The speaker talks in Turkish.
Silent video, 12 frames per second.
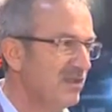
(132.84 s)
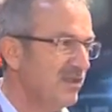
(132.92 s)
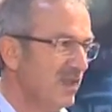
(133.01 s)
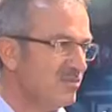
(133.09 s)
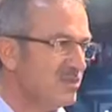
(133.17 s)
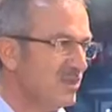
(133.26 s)

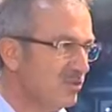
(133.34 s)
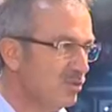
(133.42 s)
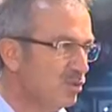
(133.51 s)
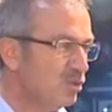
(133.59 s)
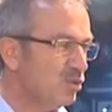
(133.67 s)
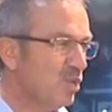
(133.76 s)
Gebze'nin
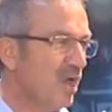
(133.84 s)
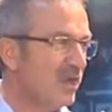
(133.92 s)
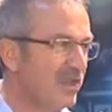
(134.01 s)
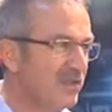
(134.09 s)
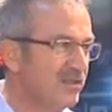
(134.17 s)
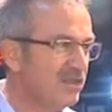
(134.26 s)

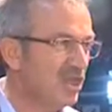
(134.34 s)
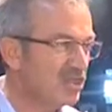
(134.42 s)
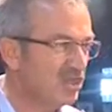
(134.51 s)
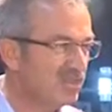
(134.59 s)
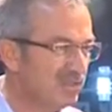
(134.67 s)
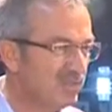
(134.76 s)
ruhaniyetinin
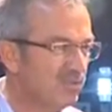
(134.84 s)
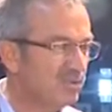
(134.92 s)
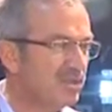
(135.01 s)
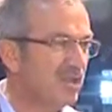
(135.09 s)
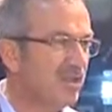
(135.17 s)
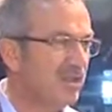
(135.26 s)
yaşadığı,
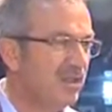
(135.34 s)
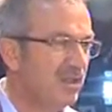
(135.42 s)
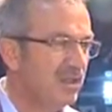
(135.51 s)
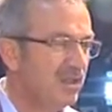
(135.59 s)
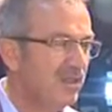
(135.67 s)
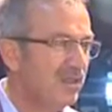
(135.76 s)
burada
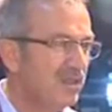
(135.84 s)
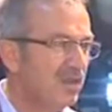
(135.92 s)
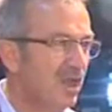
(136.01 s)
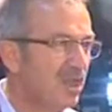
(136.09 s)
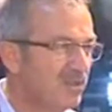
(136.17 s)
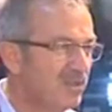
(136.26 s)
e,
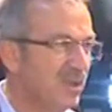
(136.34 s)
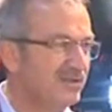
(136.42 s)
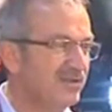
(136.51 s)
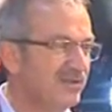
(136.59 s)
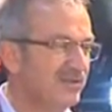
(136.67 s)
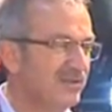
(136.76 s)
kalbinin
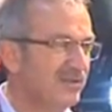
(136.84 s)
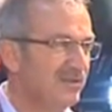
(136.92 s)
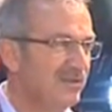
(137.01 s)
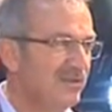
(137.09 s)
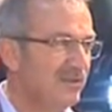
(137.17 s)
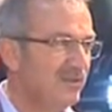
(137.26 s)
attığı
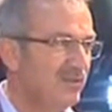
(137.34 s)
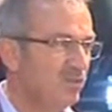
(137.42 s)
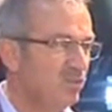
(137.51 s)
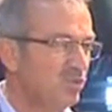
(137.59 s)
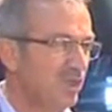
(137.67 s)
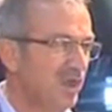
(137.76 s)

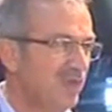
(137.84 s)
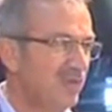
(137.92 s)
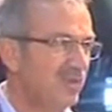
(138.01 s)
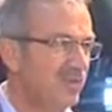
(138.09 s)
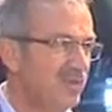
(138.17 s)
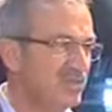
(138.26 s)
ve burada
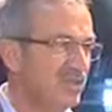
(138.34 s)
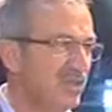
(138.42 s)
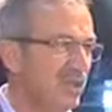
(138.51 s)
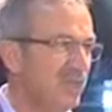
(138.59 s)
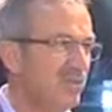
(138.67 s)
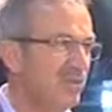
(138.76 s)
hakikaten bir insanın
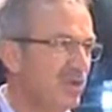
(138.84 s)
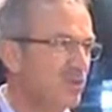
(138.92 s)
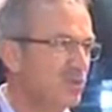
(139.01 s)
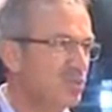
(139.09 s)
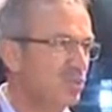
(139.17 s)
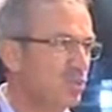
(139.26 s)
kalbi var
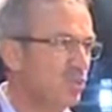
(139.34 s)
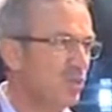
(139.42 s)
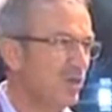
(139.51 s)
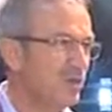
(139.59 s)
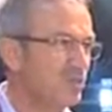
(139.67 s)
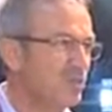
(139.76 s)
diyorsun, ruhu
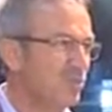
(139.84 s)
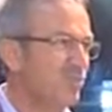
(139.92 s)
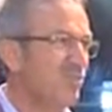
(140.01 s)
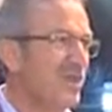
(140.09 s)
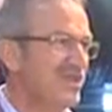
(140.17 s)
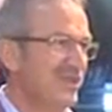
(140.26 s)
var diyorsun. O
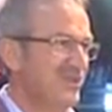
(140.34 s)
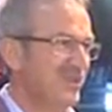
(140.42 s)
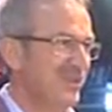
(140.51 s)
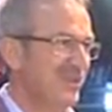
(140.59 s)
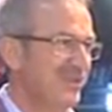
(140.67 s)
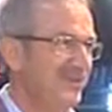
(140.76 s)
bu meydan
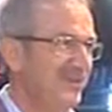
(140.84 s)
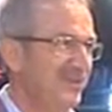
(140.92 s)
işte yani.